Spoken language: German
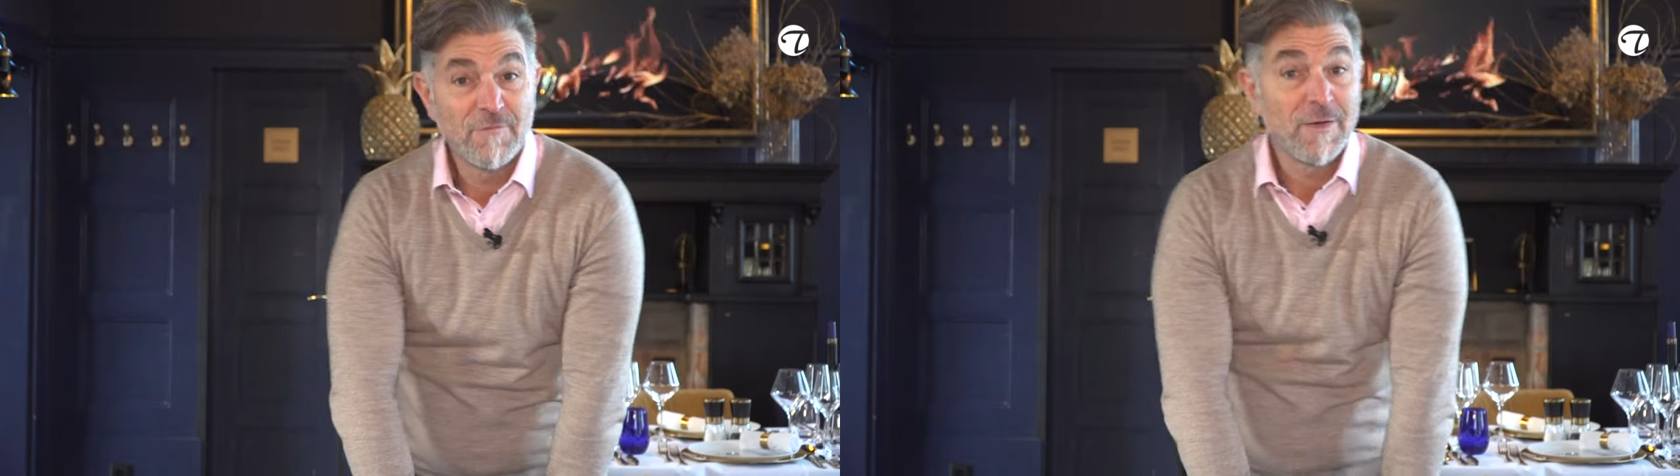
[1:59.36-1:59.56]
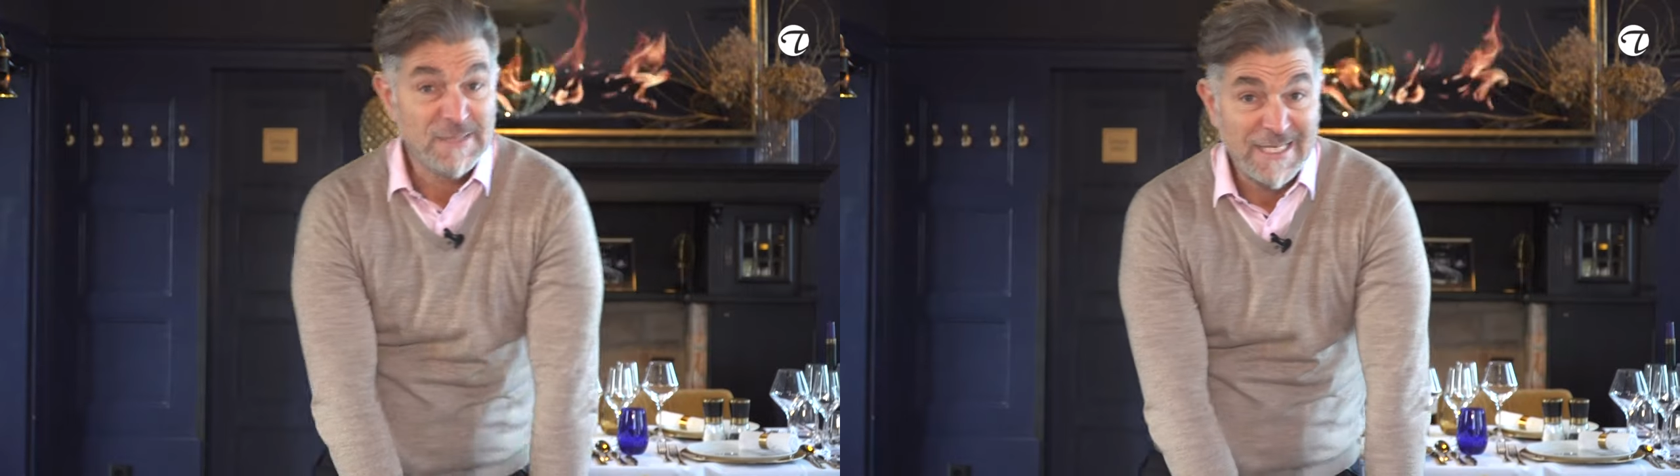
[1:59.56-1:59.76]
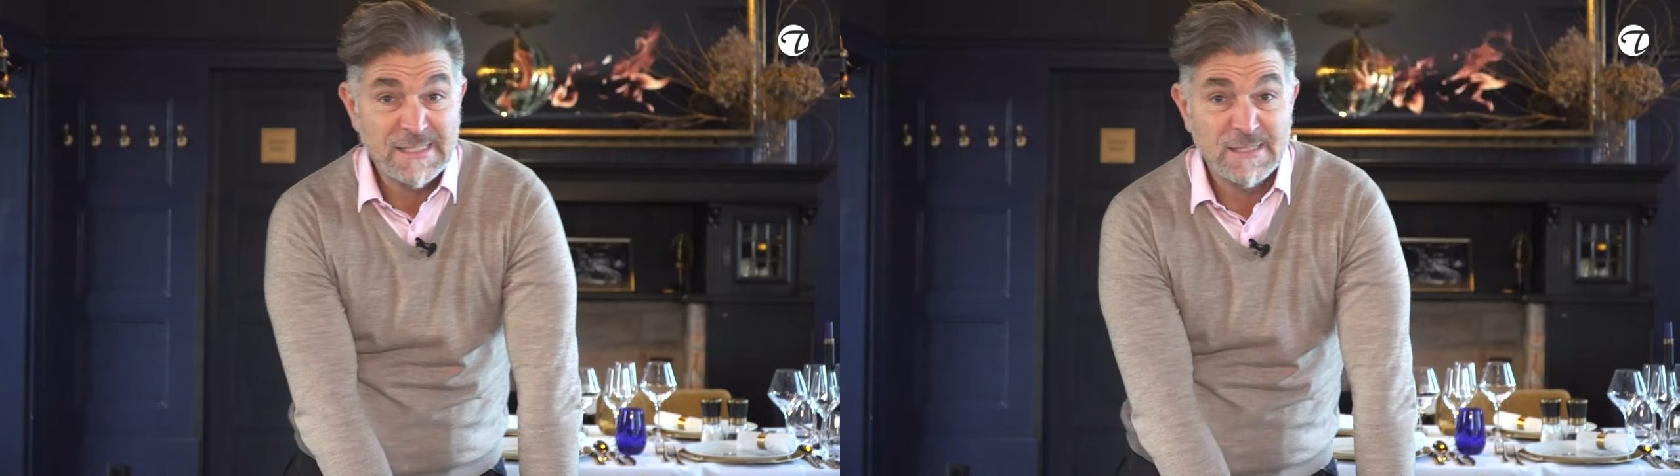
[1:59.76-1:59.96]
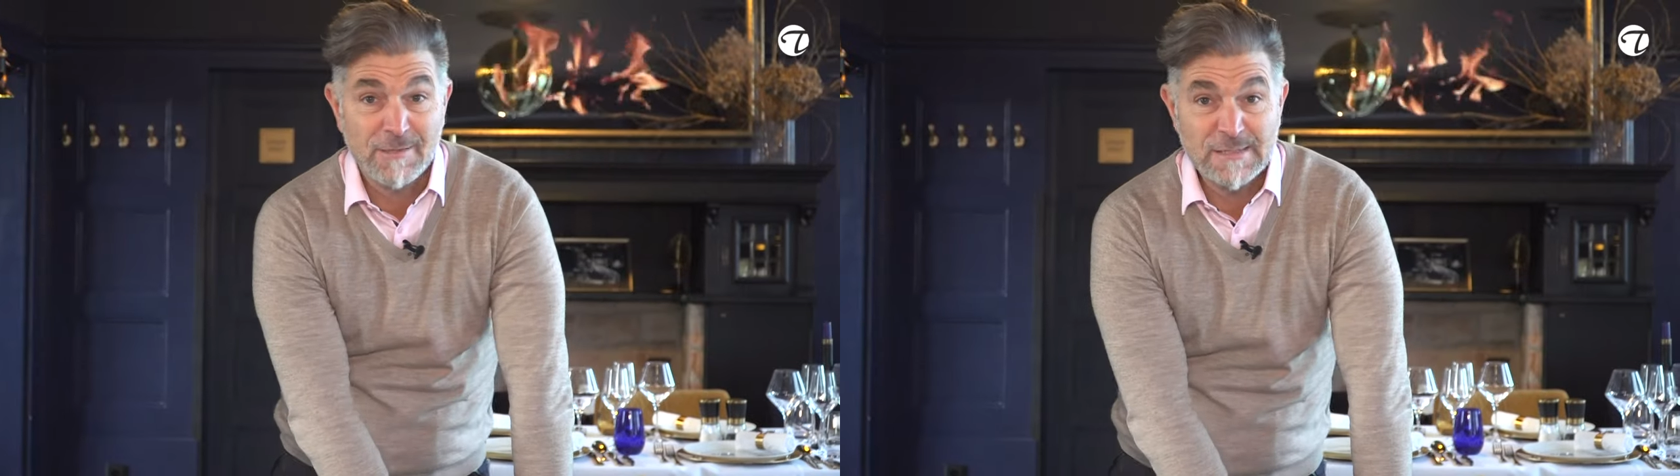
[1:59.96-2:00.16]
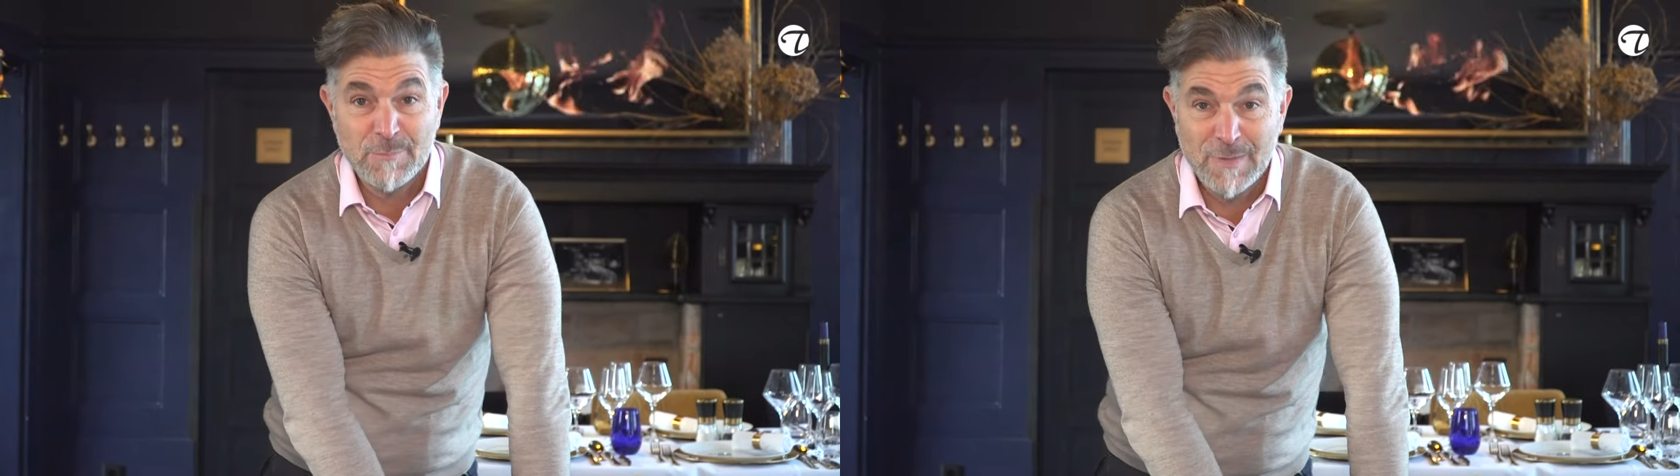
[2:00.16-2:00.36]
wir haben
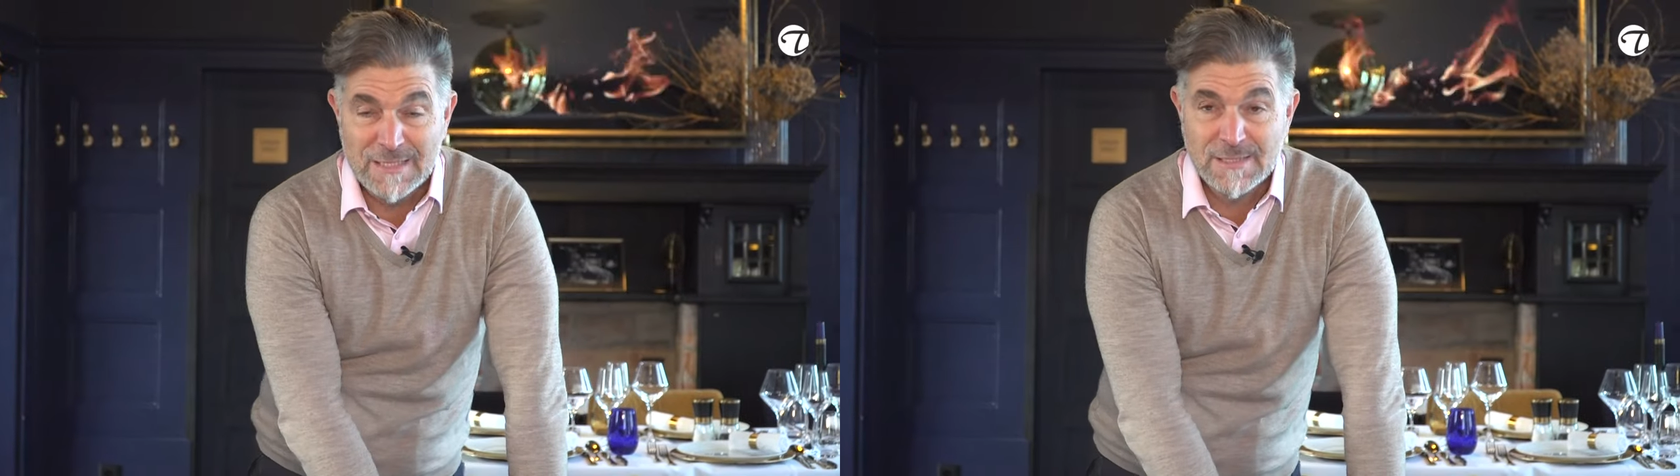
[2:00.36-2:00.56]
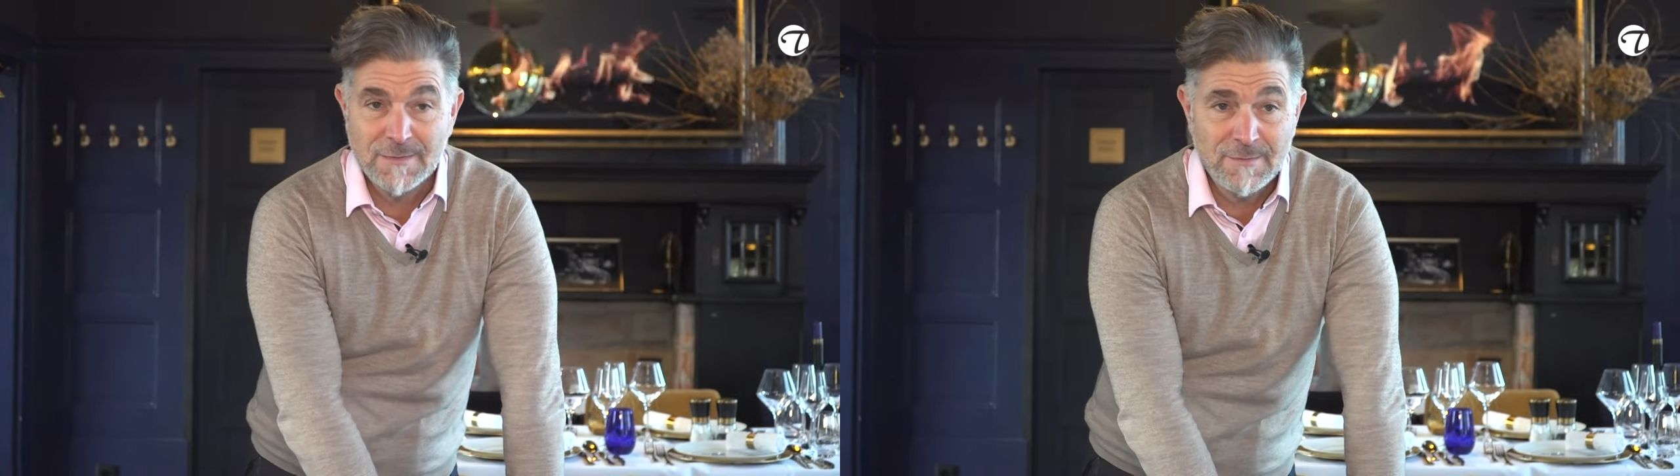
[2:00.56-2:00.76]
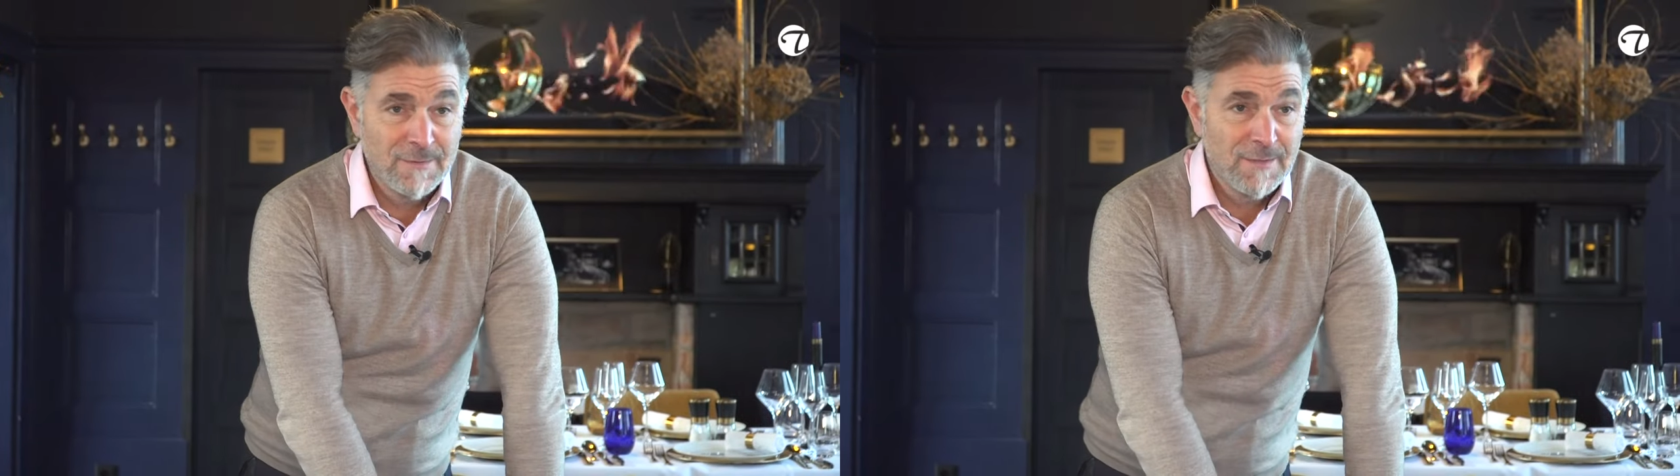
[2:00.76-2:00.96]
26 Plätze